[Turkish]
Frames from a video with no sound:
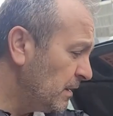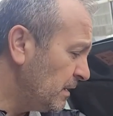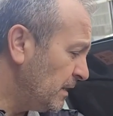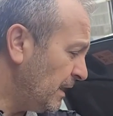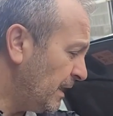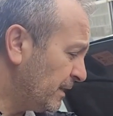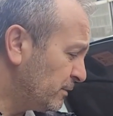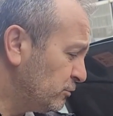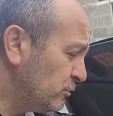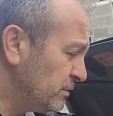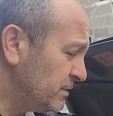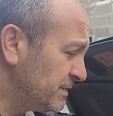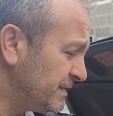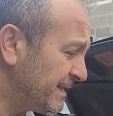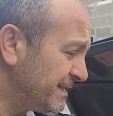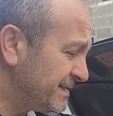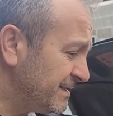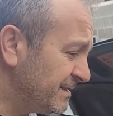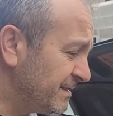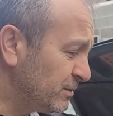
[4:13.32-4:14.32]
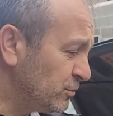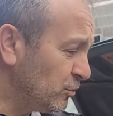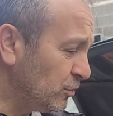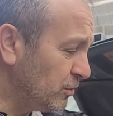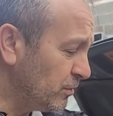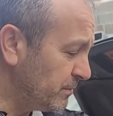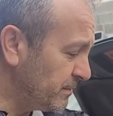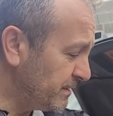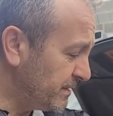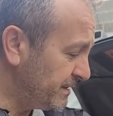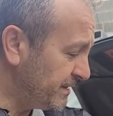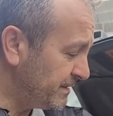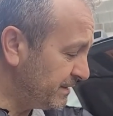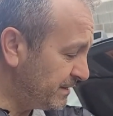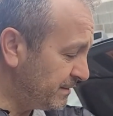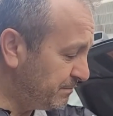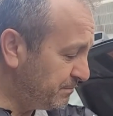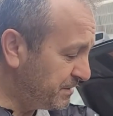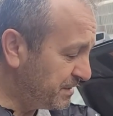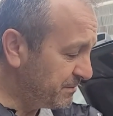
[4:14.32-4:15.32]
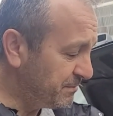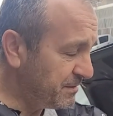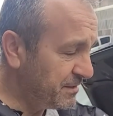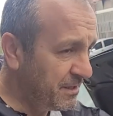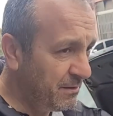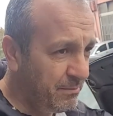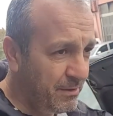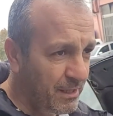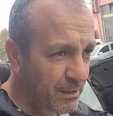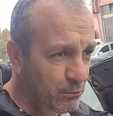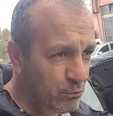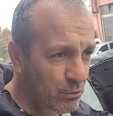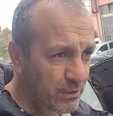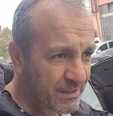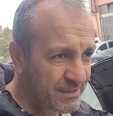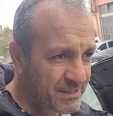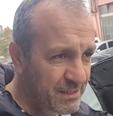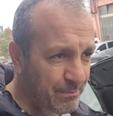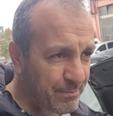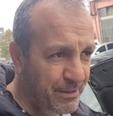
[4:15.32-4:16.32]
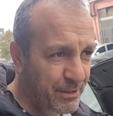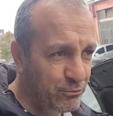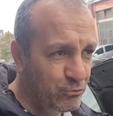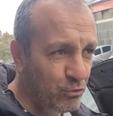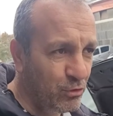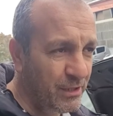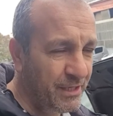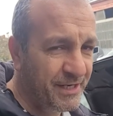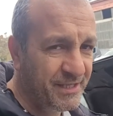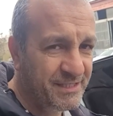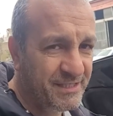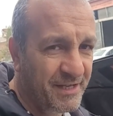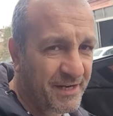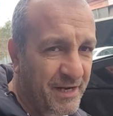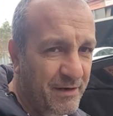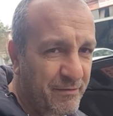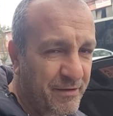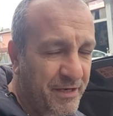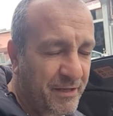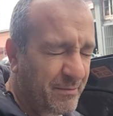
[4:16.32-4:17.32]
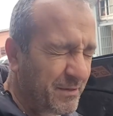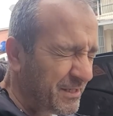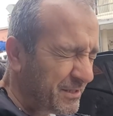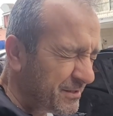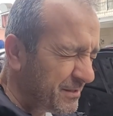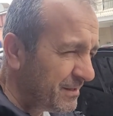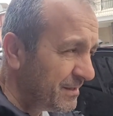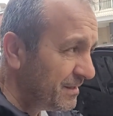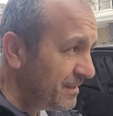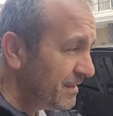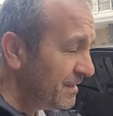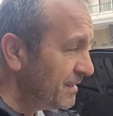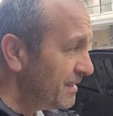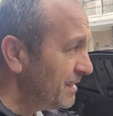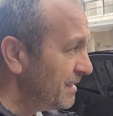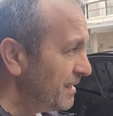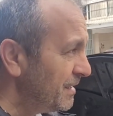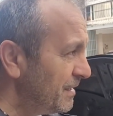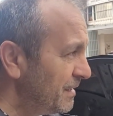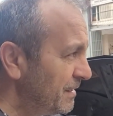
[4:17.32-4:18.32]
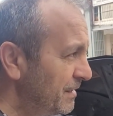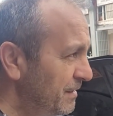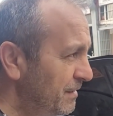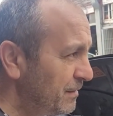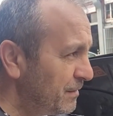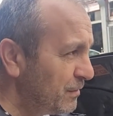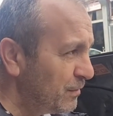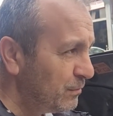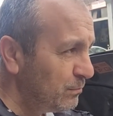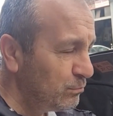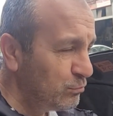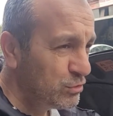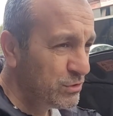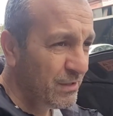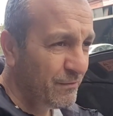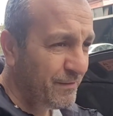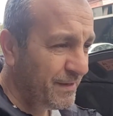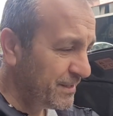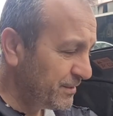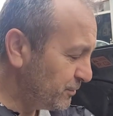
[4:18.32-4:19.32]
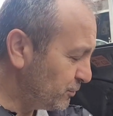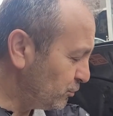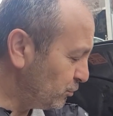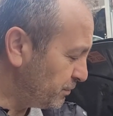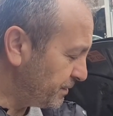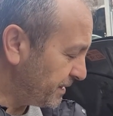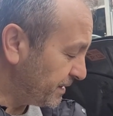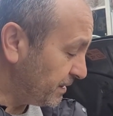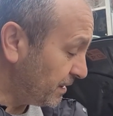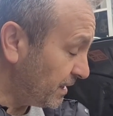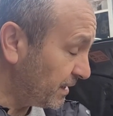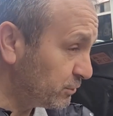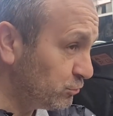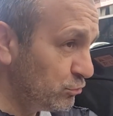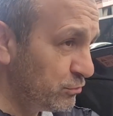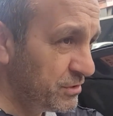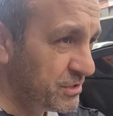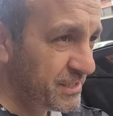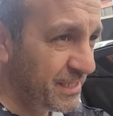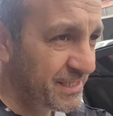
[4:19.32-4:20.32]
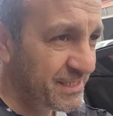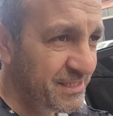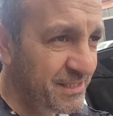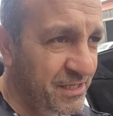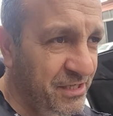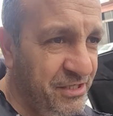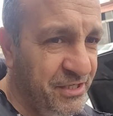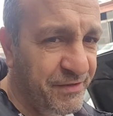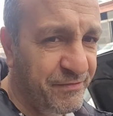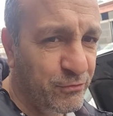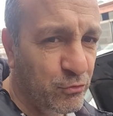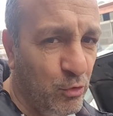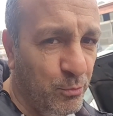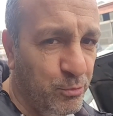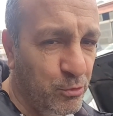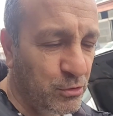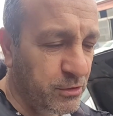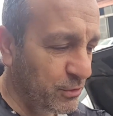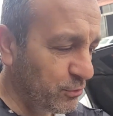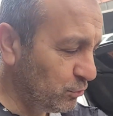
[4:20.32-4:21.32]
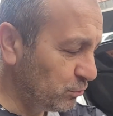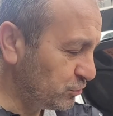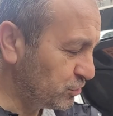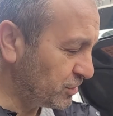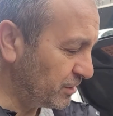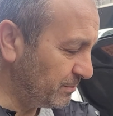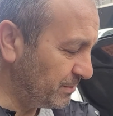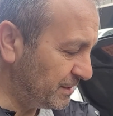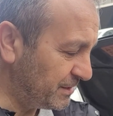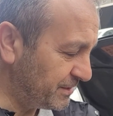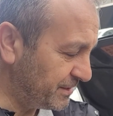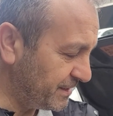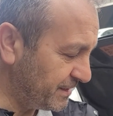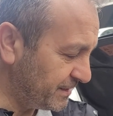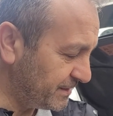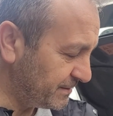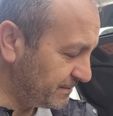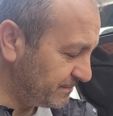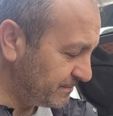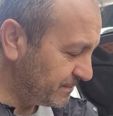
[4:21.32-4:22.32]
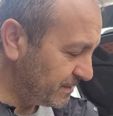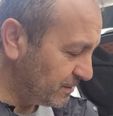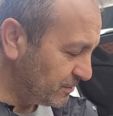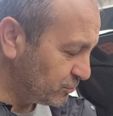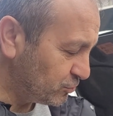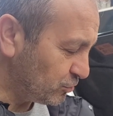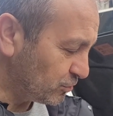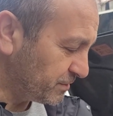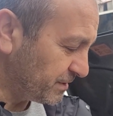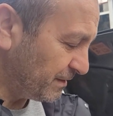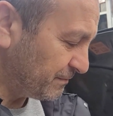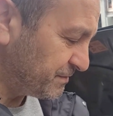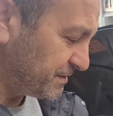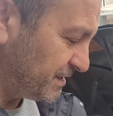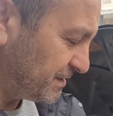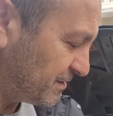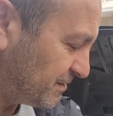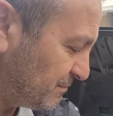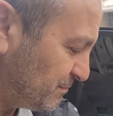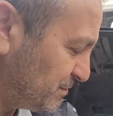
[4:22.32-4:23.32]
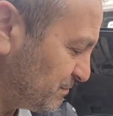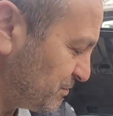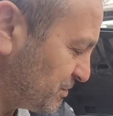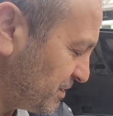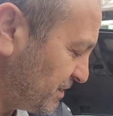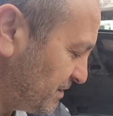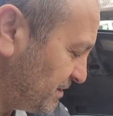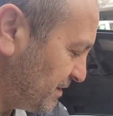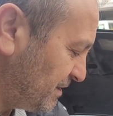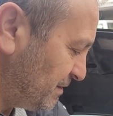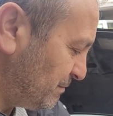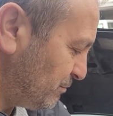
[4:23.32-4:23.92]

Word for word: Ya aküm içerisindeki o e, birbirine bağlı olan separatörlere zarar verebilir. Bu sefer de ne olur? Akünün içerisinde grift kopukları oluşabilir ya. Çok tavsiye ettiğimiz bir şey değil. Ya